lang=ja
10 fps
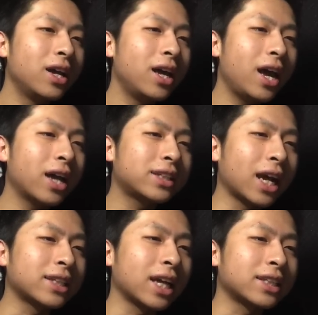えー、来
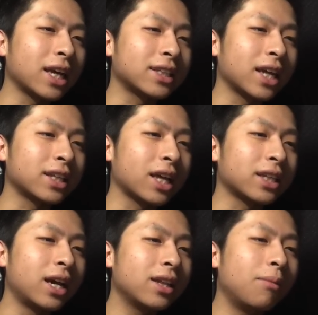た来た来た来た来た来
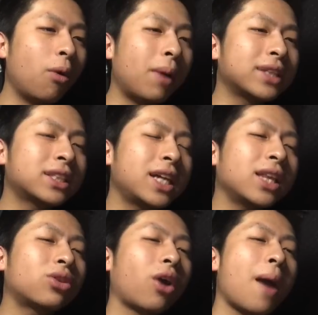た。でも、
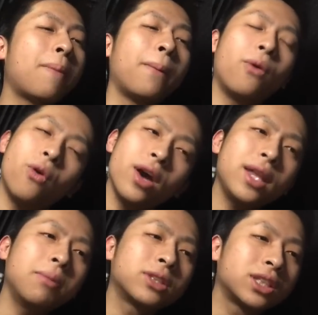マスケットがやっぱ防衛
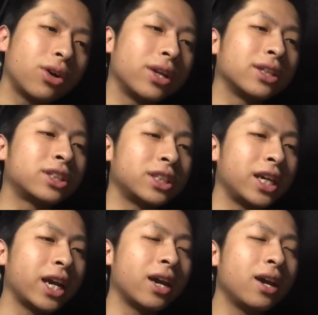でも強いです
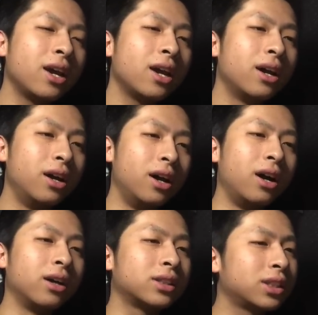し、う
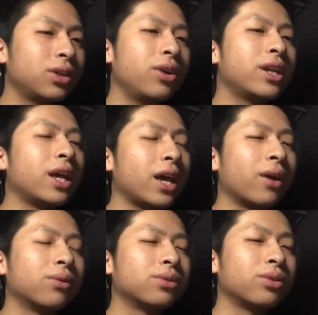ん、強いね、
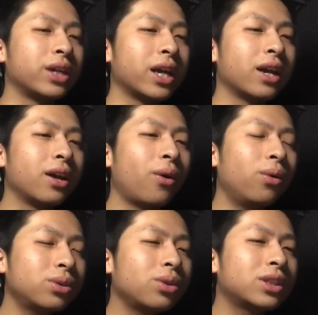本当に。
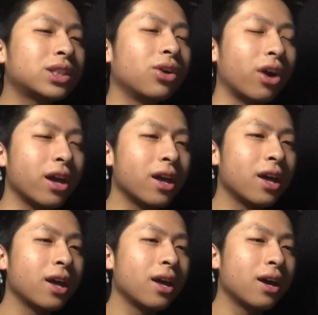本当に強い。
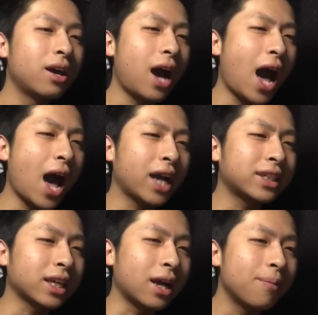あー、来
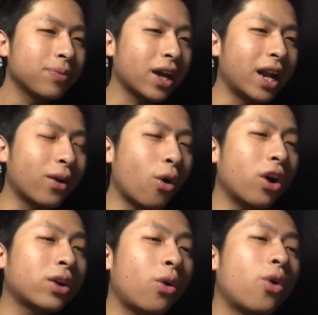た来た。だからね、
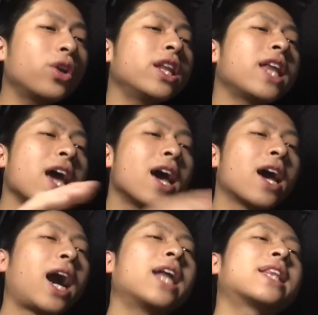こ、ここでね、
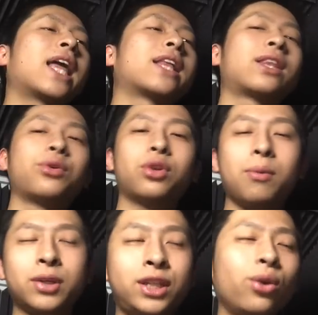勝ったってことは
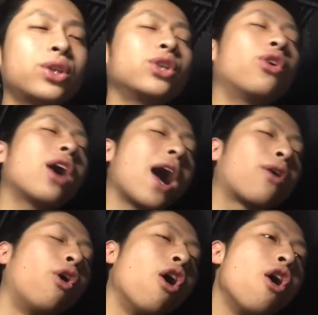もう、キヨキヨが、
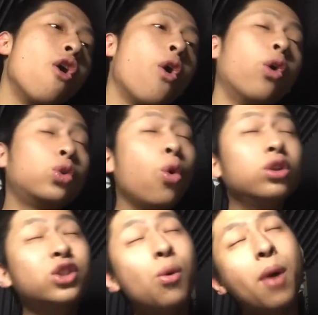こう、お、ど
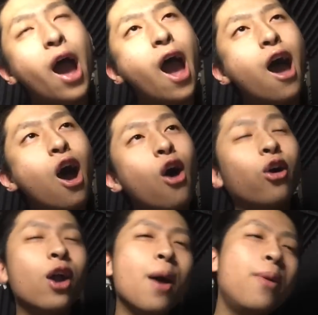うせお前、
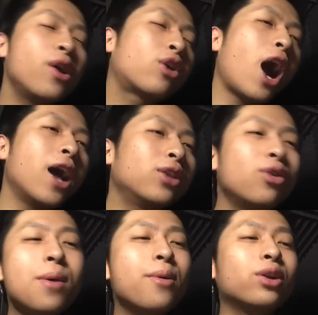レベル、
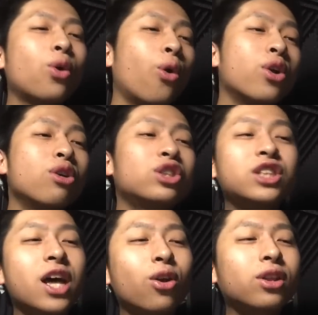カードレベルゴリ押
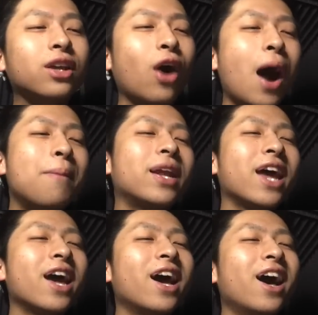しだろってこう、あんま
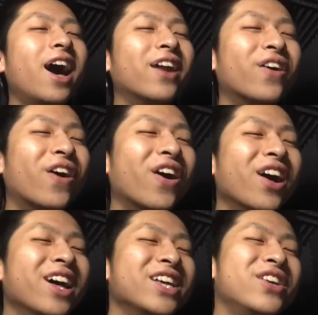ね、あの、
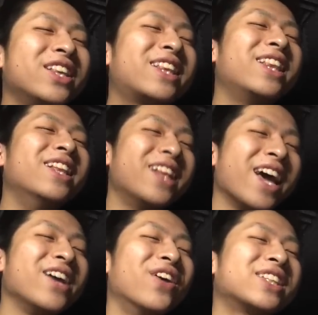い、
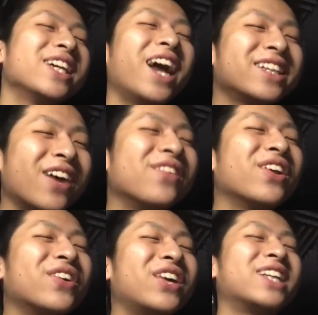ね、言わせないため
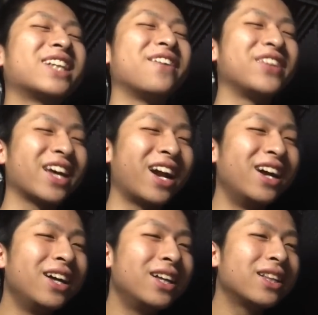のグラチャレみたいな。
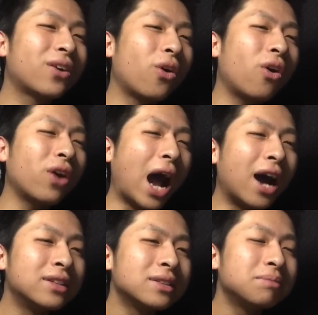で、ここほら、
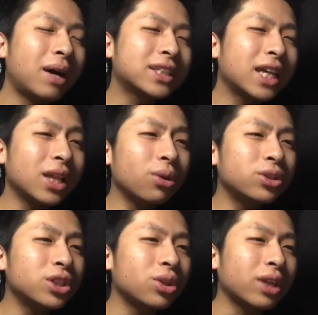マスケット
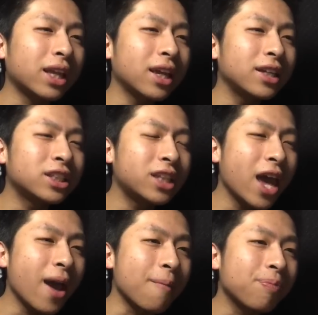重視を盾にし
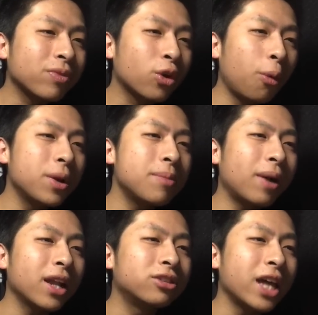て、
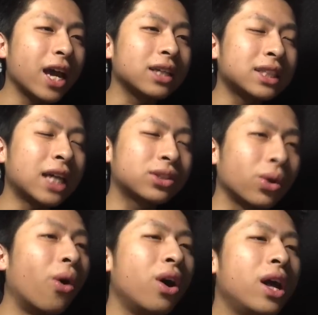ゴブリンバレルで刺す
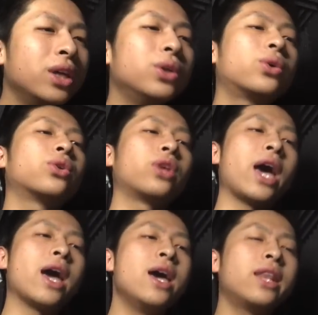ということ
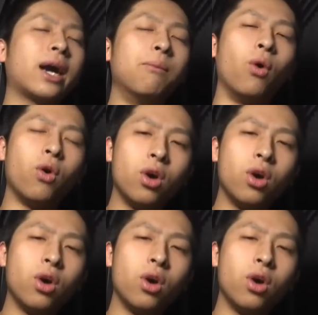で、なんかも